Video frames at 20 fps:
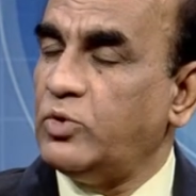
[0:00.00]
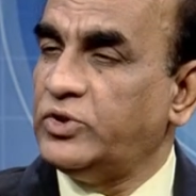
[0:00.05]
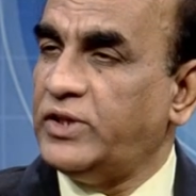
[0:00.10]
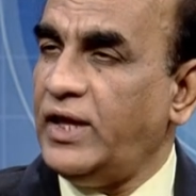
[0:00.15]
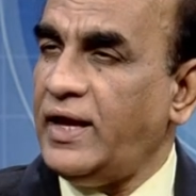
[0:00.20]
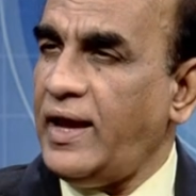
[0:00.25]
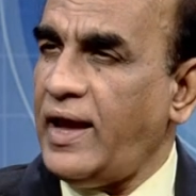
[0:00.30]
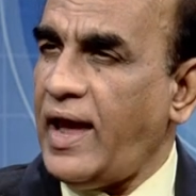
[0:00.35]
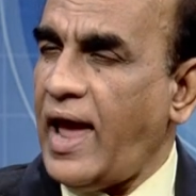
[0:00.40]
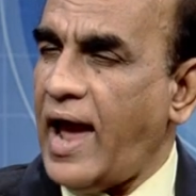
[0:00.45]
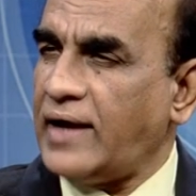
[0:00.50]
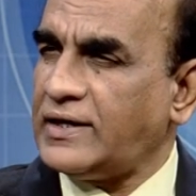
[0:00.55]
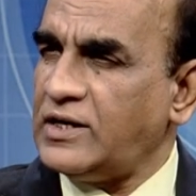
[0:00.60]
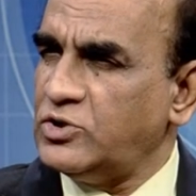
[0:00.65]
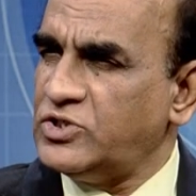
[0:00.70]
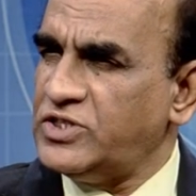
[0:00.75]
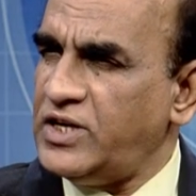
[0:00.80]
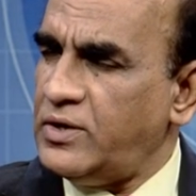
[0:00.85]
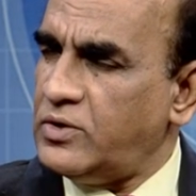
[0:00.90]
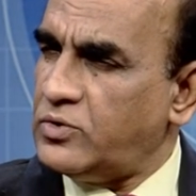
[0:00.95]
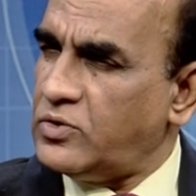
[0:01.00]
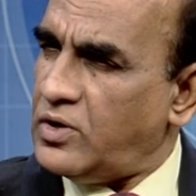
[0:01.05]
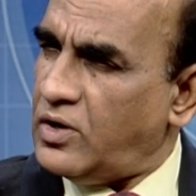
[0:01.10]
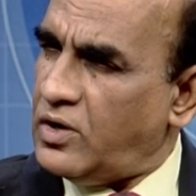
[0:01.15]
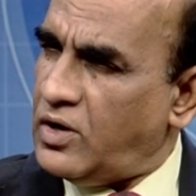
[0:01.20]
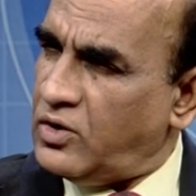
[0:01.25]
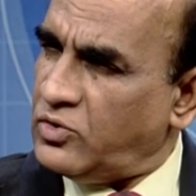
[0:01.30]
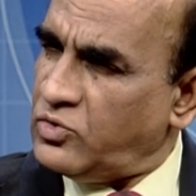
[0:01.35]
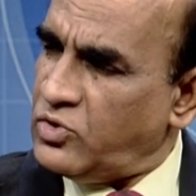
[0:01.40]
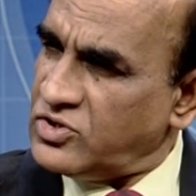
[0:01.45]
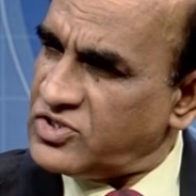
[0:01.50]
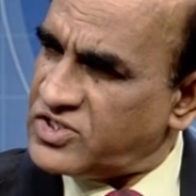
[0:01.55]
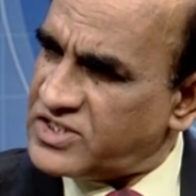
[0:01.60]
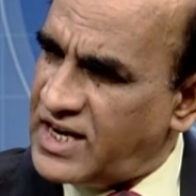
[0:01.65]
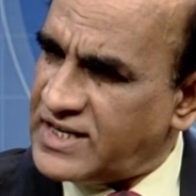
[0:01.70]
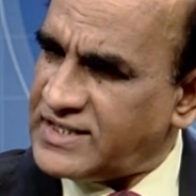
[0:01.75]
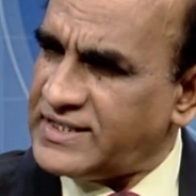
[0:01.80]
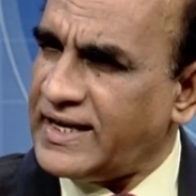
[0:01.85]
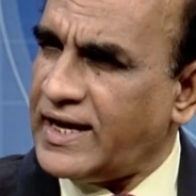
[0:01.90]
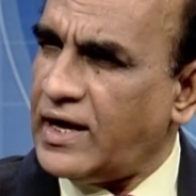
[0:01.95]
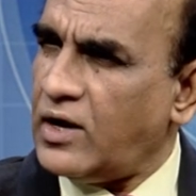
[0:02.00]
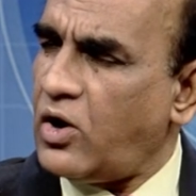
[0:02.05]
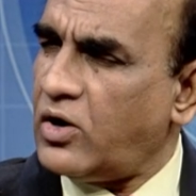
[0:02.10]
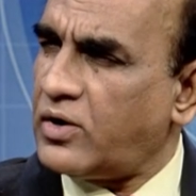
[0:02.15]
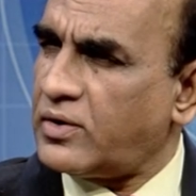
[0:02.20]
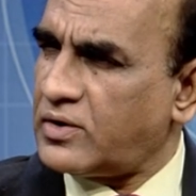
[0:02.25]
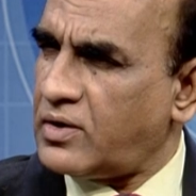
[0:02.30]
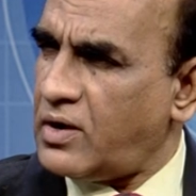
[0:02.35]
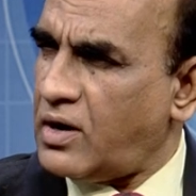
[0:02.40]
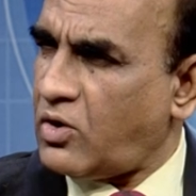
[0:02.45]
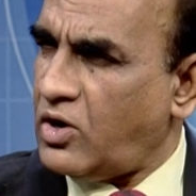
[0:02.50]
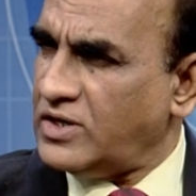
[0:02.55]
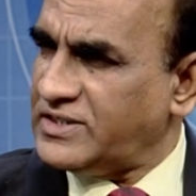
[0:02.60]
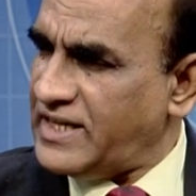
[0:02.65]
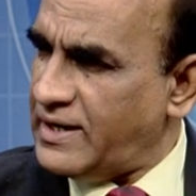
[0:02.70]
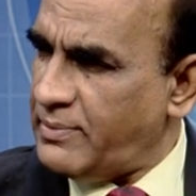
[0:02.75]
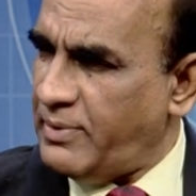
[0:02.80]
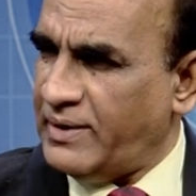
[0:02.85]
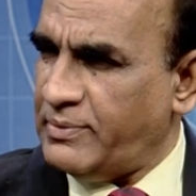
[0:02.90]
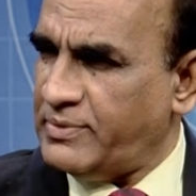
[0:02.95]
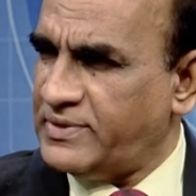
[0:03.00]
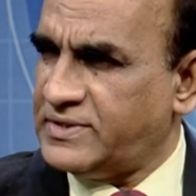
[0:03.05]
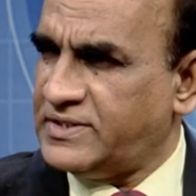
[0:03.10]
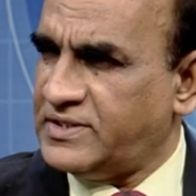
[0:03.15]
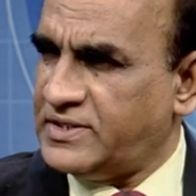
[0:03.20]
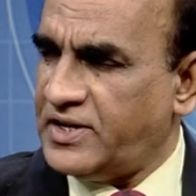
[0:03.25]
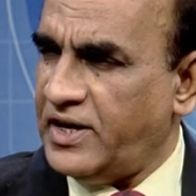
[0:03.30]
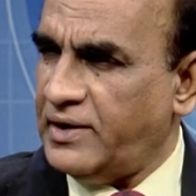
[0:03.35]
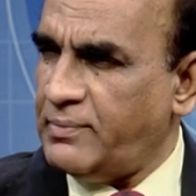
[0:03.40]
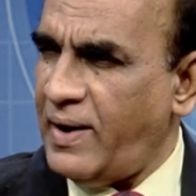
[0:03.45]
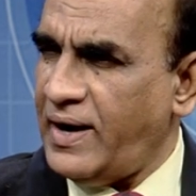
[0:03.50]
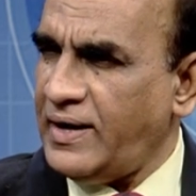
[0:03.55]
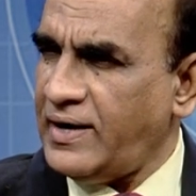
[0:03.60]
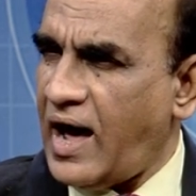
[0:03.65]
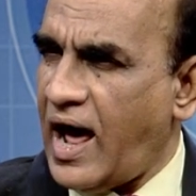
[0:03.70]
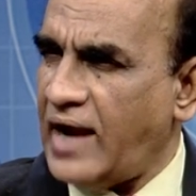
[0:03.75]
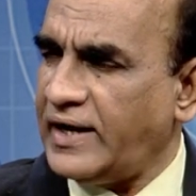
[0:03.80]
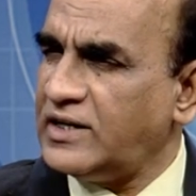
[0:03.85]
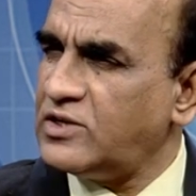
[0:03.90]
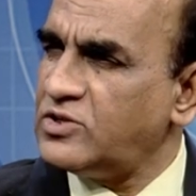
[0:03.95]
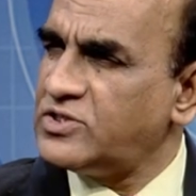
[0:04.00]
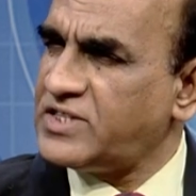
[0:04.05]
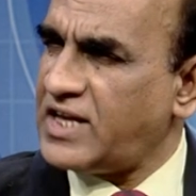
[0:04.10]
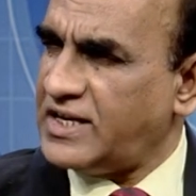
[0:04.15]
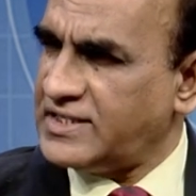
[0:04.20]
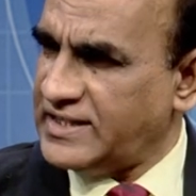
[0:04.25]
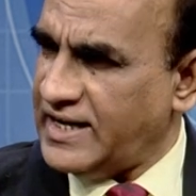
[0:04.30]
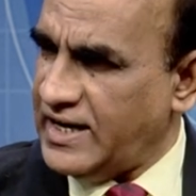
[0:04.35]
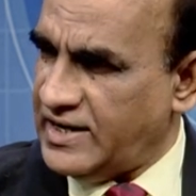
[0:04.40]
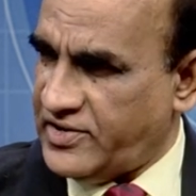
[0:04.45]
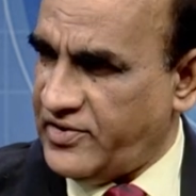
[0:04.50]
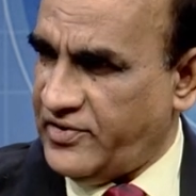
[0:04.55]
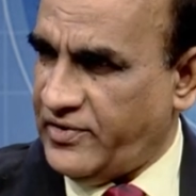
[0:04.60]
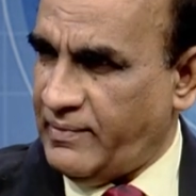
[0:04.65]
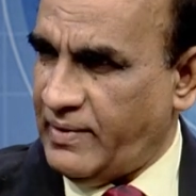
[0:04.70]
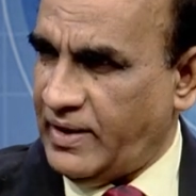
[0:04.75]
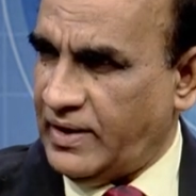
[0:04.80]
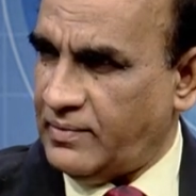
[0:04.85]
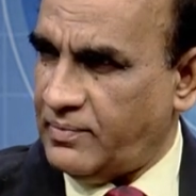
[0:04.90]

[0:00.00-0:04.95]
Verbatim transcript: মধ্যে একটা হচ্ছে নন সার্জিক্যাল অর কনজারভেটিভ ট্রিটমেন্ট আরেকটা হচ্ছে সার্জিক্যাল ট্রিটমেন্ট